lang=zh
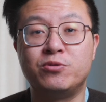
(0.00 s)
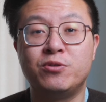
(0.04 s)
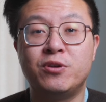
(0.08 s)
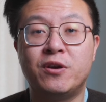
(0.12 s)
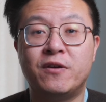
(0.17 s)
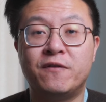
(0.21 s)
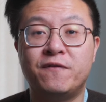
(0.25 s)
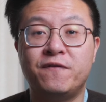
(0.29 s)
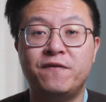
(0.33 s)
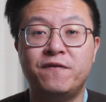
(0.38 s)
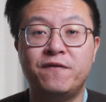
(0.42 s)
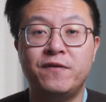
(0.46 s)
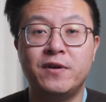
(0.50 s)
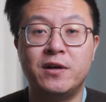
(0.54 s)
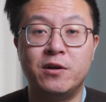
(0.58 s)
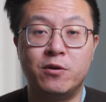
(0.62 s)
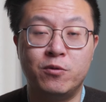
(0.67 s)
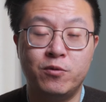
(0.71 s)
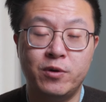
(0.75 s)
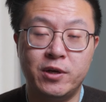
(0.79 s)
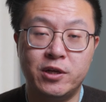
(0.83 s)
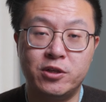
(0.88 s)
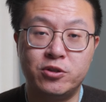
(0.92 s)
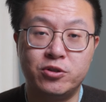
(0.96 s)
月份
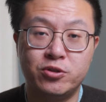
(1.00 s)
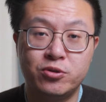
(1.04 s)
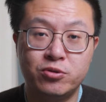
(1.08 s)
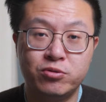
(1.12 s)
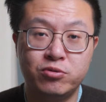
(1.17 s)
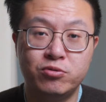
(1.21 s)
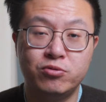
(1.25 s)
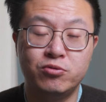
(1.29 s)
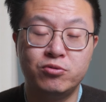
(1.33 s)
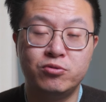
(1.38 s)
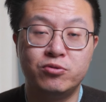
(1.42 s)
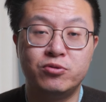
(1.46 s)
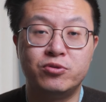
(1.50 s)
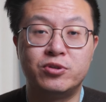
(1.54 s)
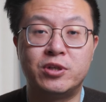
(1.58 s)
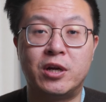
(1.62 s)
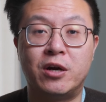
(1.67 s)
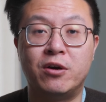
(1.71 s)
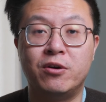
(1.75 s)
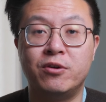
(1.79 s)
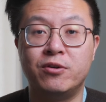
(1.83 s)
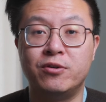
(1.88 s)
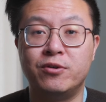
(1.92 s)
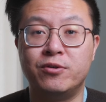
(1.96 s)
会出，
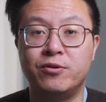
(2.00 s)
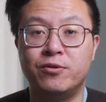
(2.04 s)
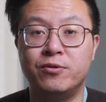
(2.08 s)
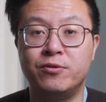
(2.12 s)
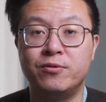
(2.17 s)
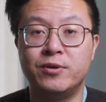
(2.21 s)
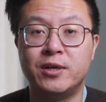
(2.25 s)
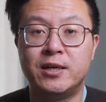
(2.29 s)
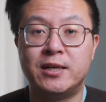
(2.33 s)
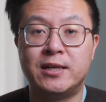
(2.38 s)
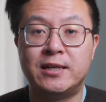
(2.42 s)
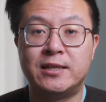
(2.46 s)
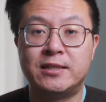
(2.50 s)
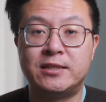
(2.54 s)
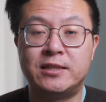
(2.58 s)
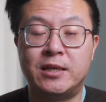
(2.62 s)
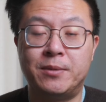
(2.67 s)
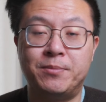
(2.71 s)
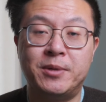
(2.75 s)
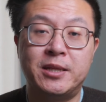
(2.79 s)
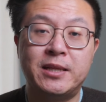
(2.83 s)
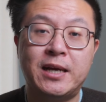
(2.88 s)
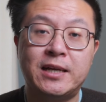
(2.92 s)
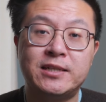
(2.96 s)
然后
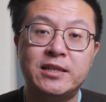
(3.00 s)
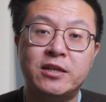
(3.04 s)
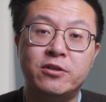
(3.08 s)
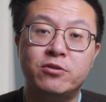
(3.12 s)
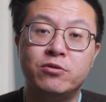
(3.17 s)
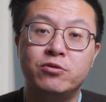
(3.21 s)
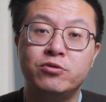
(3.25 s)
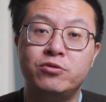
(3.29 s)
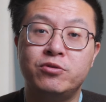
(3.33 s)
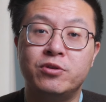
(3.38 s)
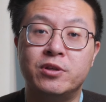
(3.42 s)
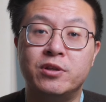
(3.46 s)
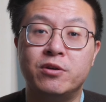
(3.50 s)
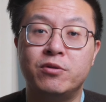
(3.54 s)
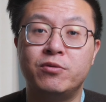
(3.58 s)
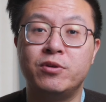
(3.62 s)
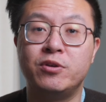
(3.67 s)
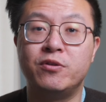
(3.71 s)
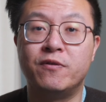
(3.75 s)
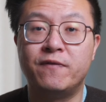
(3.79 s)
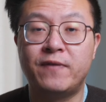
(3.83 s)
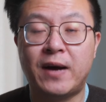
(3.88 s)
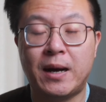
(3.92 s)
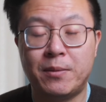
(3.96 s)
前面大家也都觉得
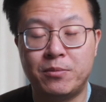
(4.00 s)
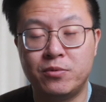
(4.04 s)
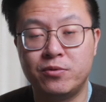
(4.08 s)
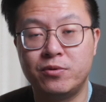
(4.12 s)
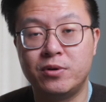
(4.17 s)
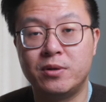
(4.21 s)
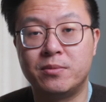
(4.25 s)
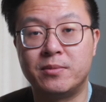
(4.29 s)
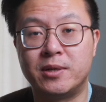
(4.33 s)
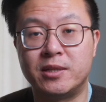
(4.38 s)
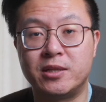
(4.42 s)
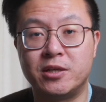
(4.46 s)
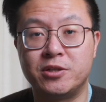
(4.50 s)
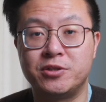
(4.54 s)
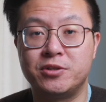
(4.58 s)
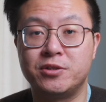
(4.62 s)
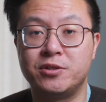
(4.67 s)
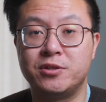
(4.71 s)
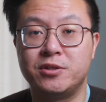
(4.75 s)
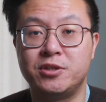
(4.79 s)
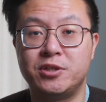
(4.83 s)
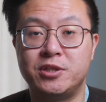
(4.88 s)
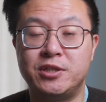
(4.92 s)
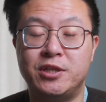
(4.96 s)
会有发布会嘛，但
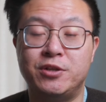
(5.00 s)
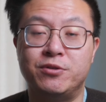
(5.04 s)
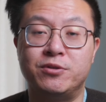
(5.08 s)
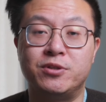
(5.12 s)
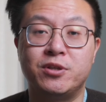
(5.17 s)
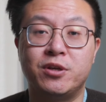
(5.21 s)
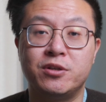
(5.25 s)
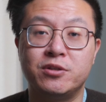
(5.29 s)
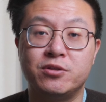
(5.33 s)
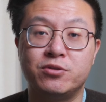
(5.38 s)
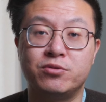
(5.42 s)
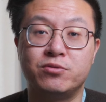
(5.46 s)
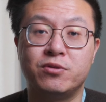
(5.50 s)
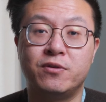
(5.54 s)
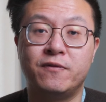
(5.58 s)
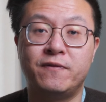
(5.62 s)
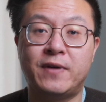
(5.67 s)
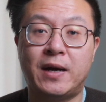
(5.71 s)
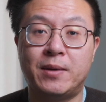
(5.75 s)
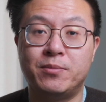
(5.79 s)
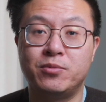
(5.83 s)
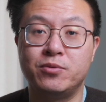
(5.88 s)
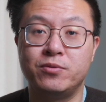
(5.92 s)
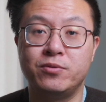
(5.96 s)
是之前有消息说
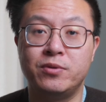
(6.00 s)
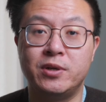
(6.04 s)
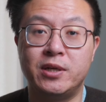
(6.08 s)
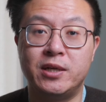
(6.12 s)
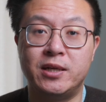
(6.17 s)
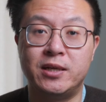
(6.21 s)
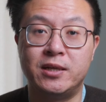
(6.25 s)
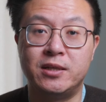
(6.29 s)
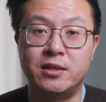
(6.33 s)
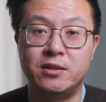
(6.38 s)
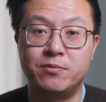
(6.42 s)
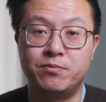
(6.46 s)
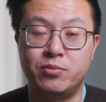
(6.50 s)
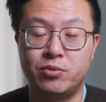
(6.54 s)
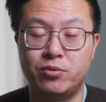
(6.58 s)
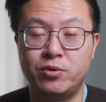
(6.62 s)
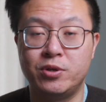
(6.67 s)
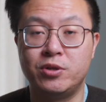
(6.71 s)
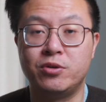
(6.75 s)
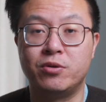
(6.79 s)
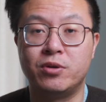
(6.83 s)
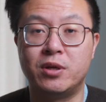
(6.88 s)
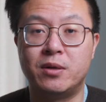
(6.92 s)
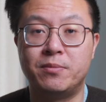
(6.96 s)
发布会不
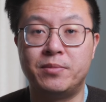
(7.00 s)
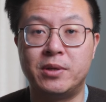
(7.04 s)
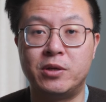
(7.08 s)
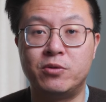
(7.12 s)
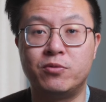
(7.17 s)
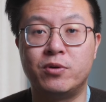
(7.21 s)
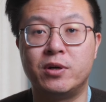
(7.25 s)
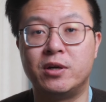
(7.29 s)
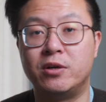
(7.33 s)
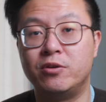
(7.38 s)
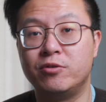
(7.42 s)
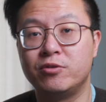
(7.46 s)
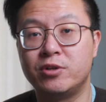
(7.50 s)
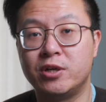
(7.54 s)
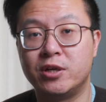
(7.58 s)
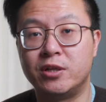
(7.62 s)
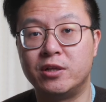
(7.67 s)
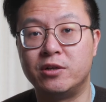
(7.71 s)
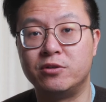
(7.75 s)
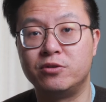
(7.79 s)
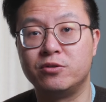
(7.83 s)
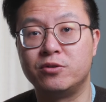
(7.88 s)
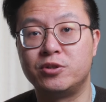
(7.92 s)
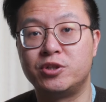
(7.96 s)
会有了，苹果很有可
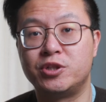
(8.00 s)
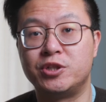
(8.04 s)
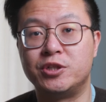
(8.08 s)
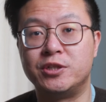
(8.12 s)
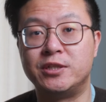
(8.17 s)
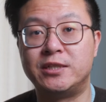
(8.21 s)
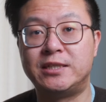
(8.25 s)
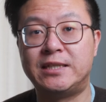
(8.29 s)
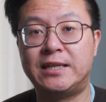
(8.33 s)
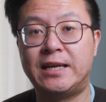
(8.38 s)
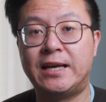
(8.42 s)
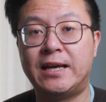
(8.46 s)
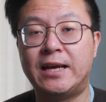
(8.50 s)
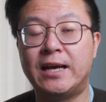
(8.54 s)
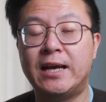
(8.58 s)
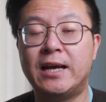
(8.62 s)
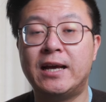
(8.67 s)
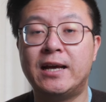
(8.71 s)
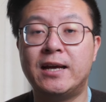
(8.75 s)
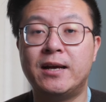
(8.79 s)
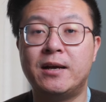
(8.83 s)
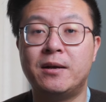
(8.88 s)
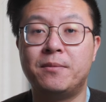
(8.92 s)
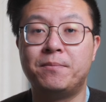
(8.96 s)
能就直接
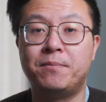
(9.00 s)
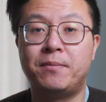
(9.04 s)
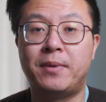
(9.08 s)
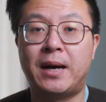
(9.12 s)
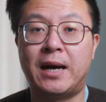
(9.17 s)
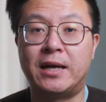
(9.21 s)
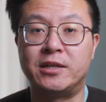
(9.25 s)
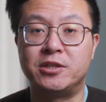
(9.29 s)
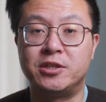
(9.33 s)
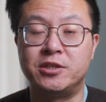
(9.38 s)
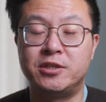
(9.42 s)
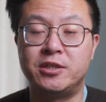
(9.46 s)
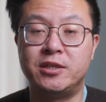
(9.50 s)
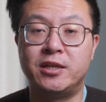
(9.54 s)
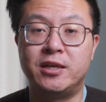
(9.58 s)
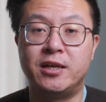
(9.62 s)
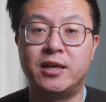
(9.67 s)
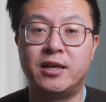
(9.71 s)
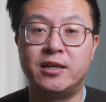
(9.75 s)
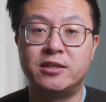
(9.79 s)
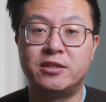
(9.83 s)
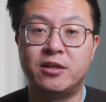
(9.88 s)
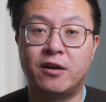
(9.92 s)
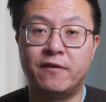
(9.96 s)
把这
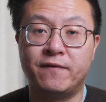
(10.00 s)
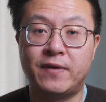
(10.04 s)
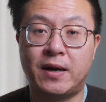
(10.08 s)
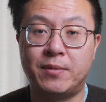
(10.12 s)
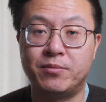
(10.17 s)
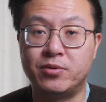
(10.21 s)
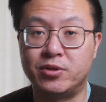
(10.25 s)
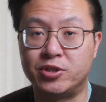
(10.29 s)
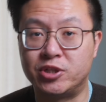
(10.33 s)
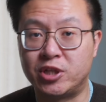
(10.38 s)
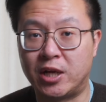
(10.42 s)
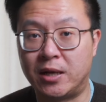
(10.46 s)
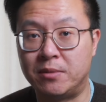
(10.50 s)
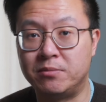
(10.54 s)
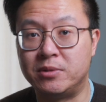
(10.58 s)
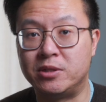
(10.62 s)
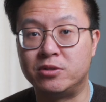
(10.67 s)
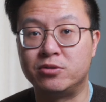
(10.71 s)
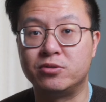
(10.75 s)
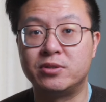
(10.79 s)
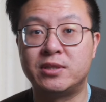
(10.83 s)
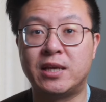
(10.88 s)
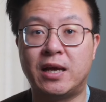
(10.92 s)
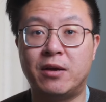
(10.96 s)
些想发布的产品
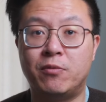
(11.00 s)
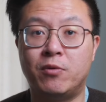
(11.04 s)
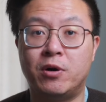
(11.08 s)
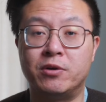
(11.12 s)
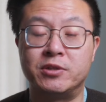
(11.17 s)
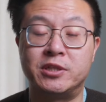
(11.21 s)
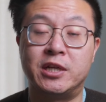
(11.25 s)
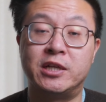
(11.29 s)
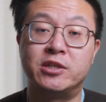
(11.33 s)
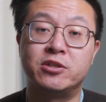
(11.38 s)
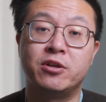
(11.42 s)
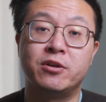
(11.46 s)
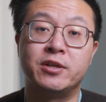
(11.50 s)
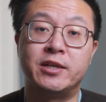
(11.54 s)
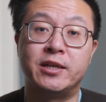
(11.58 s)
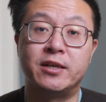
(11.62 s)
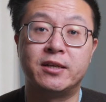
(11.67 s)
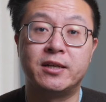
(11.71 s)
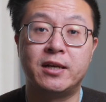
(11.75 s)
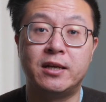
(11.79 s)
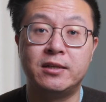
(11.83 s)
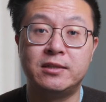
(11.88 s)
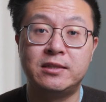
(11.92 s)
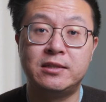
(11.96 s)
就在网站上给
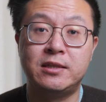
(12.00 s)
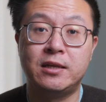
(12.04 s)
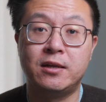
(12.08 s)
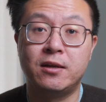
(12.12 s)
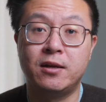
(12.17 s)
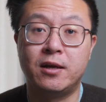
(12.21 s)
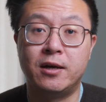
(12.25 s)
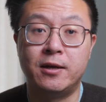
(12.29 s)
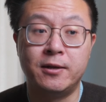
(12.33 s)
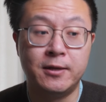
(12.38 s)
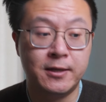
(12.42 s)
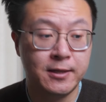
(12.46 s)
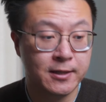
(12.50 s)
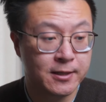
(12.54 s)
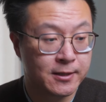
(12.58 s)
更新了。